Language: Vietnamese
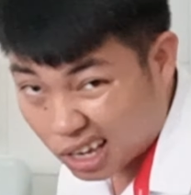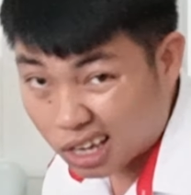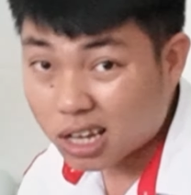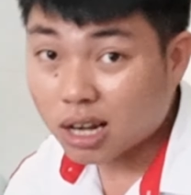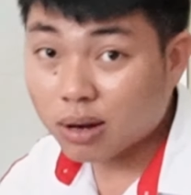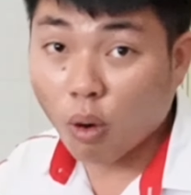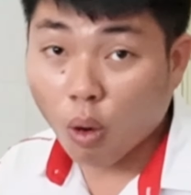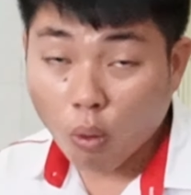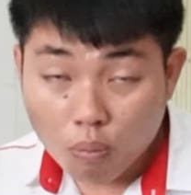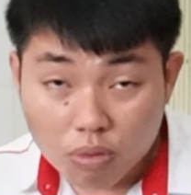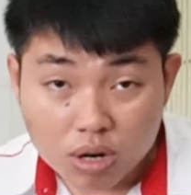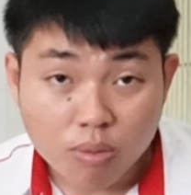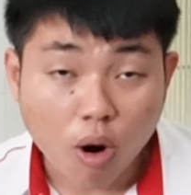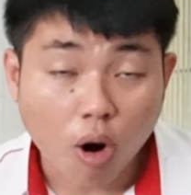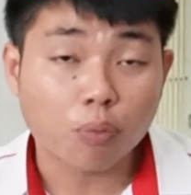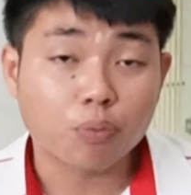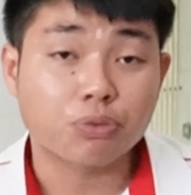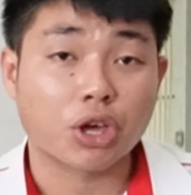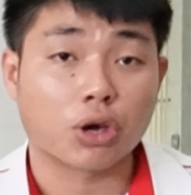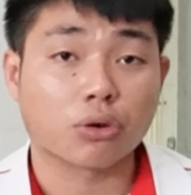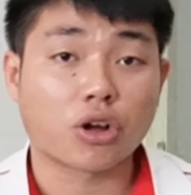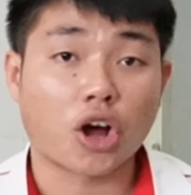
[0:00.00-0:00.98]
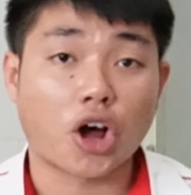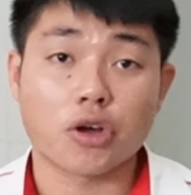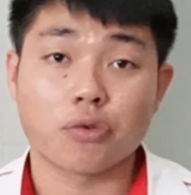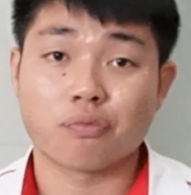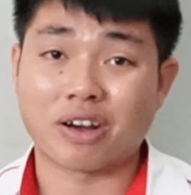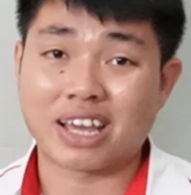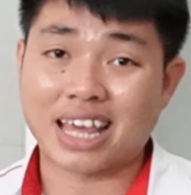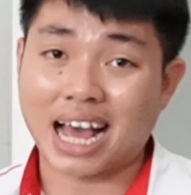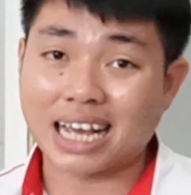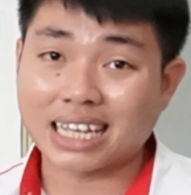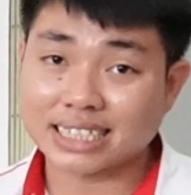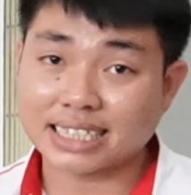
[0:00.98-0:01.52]
chỉ có 41 triệu thôi
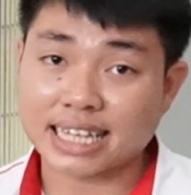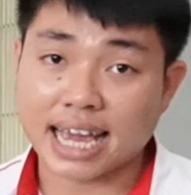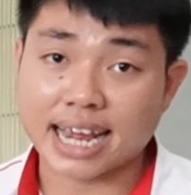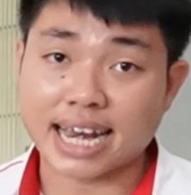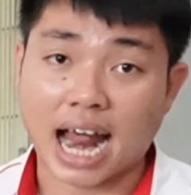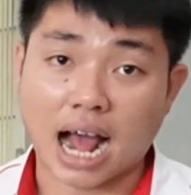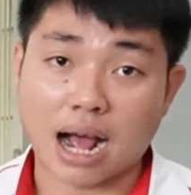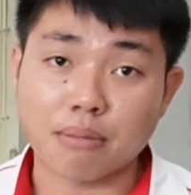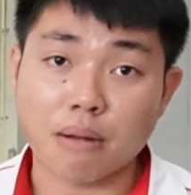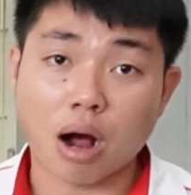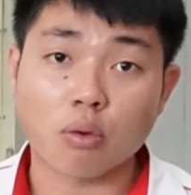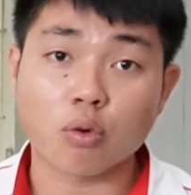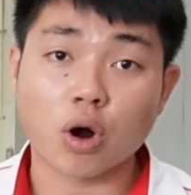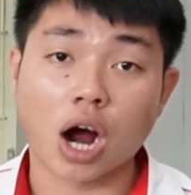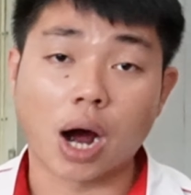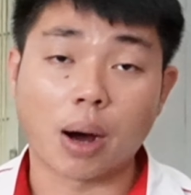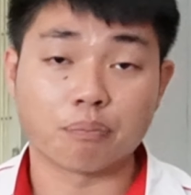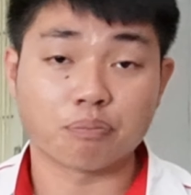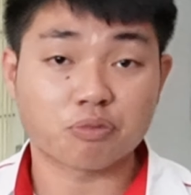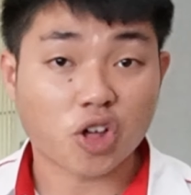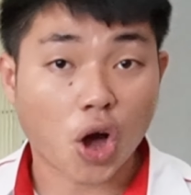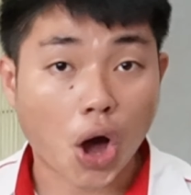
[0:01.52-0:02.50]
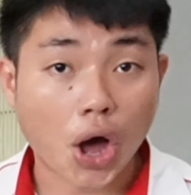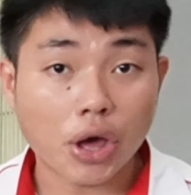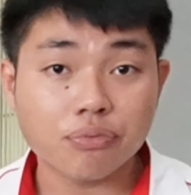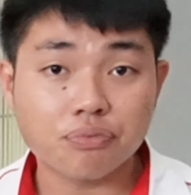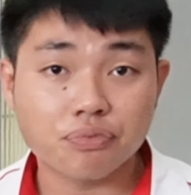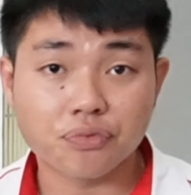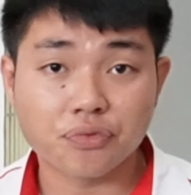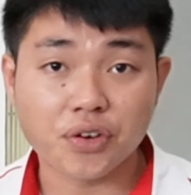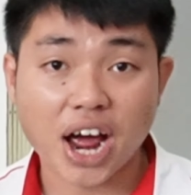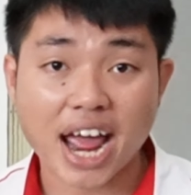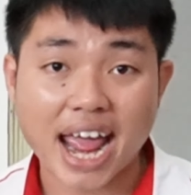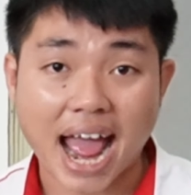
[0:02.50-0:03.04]
và giá xe đã bao gồm thuế
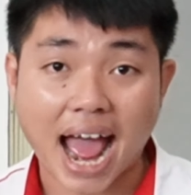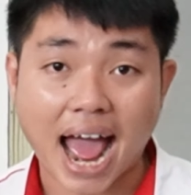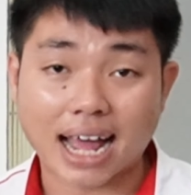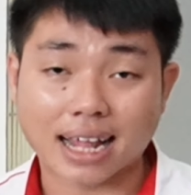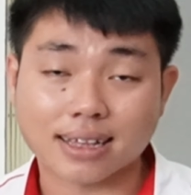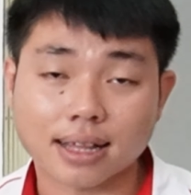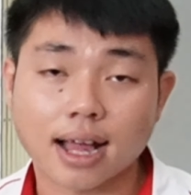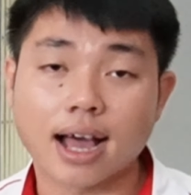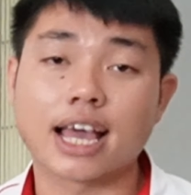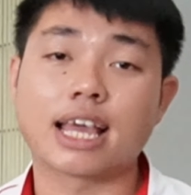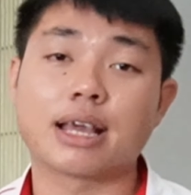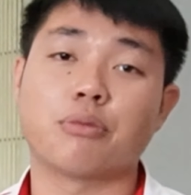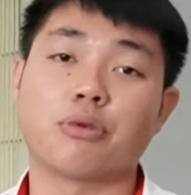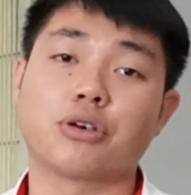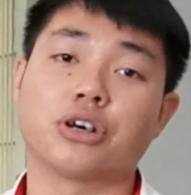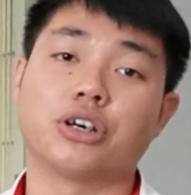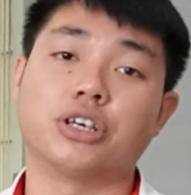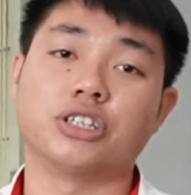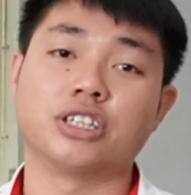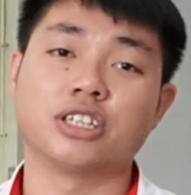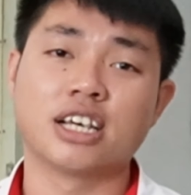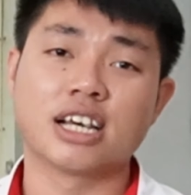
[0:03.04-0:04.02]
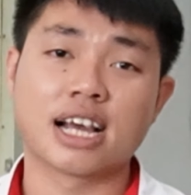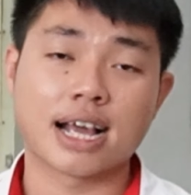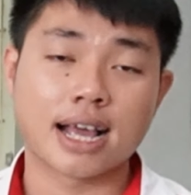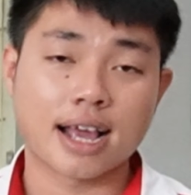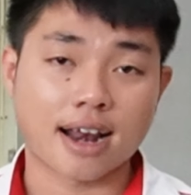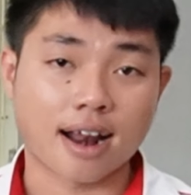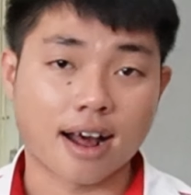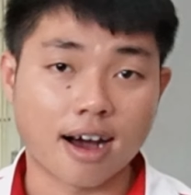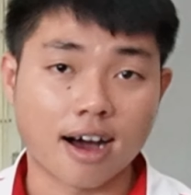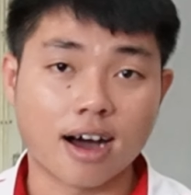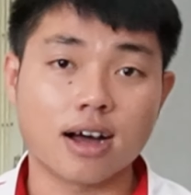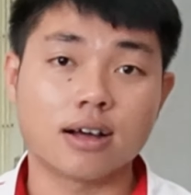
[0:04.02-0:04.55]
VAT nha mọi người
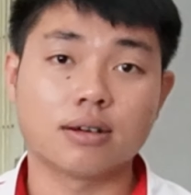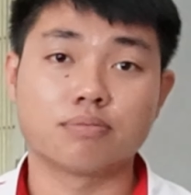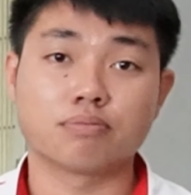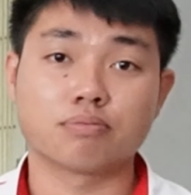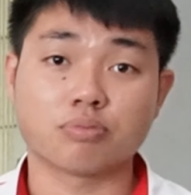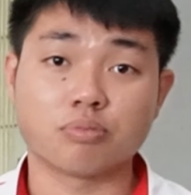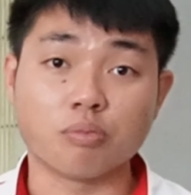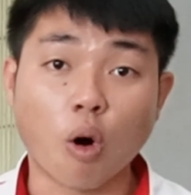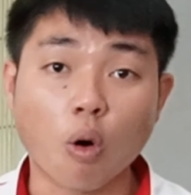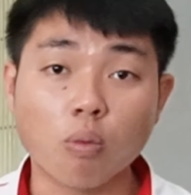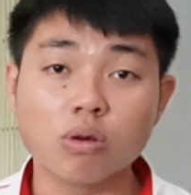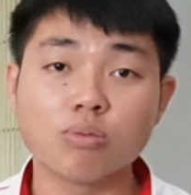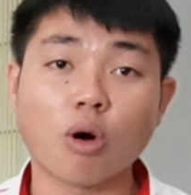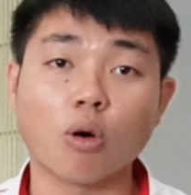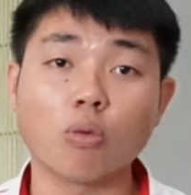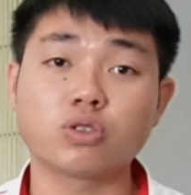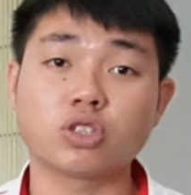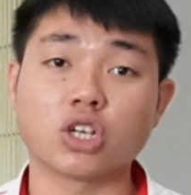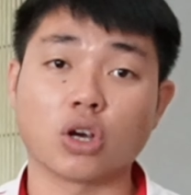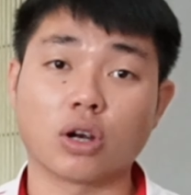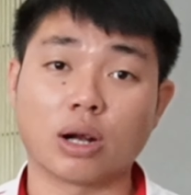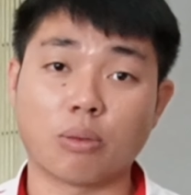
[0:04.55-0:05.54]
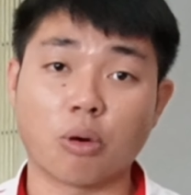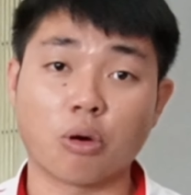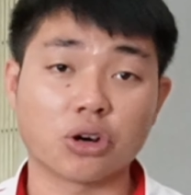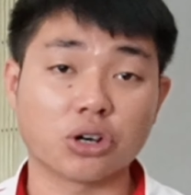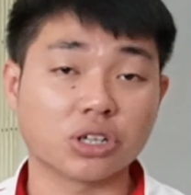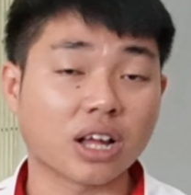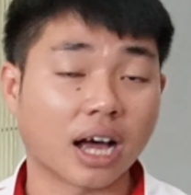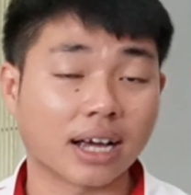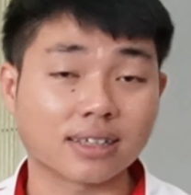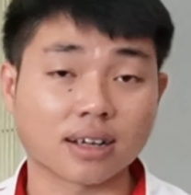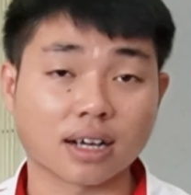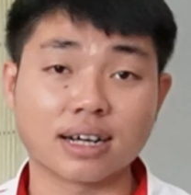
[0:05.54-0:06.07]
đó 41 triệu là mọi
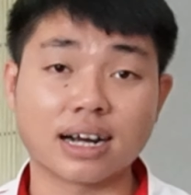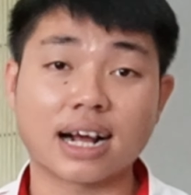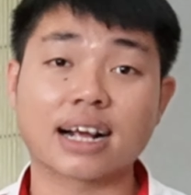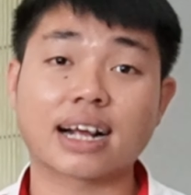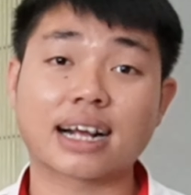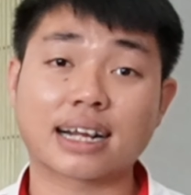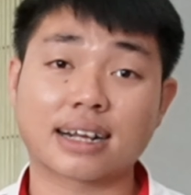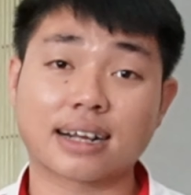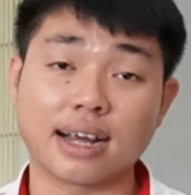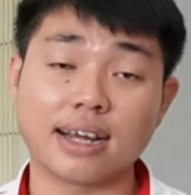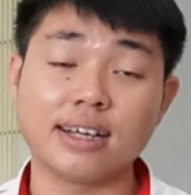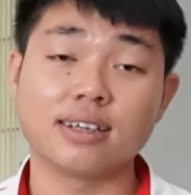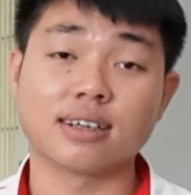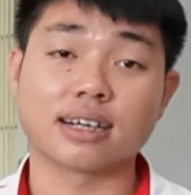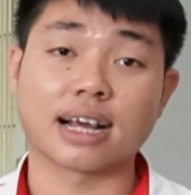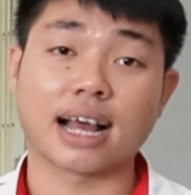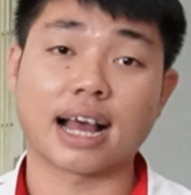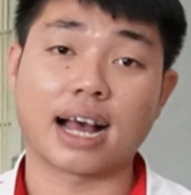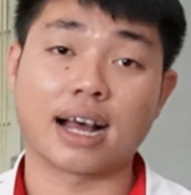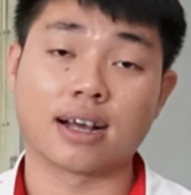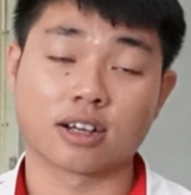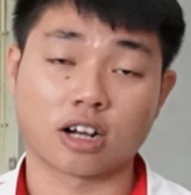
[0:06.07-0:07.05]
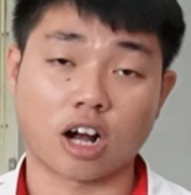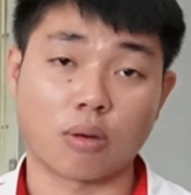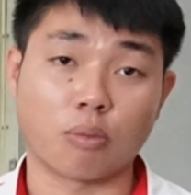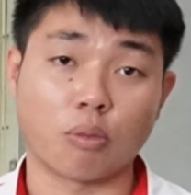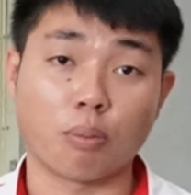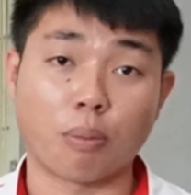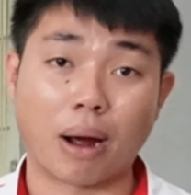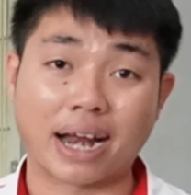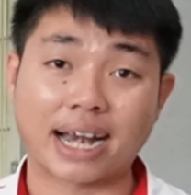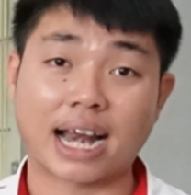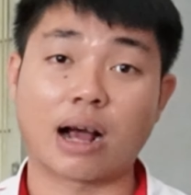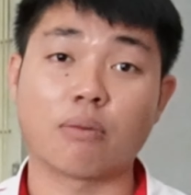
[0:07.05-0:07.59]
người có thể tự đăng ký được ha còn
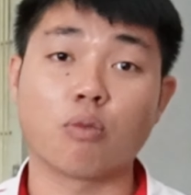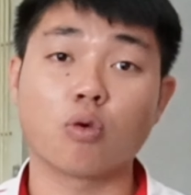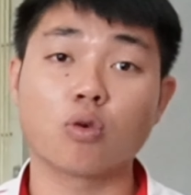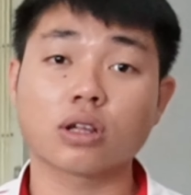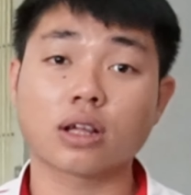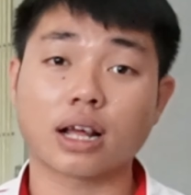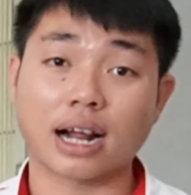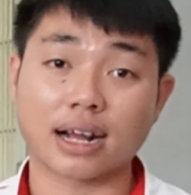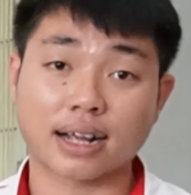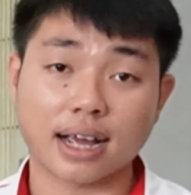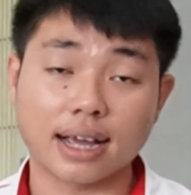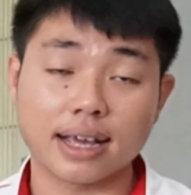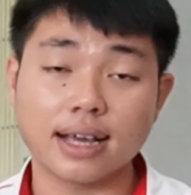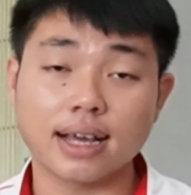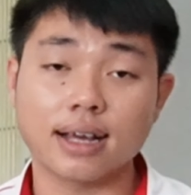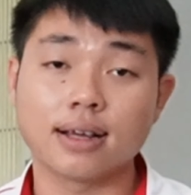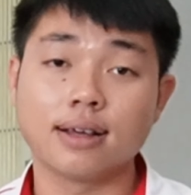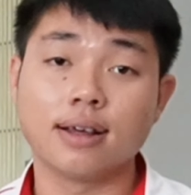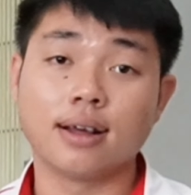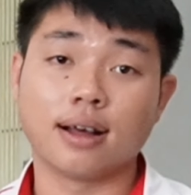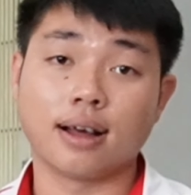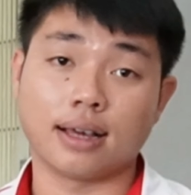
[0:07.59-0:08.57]
một bạn nào muốn đăng ký á,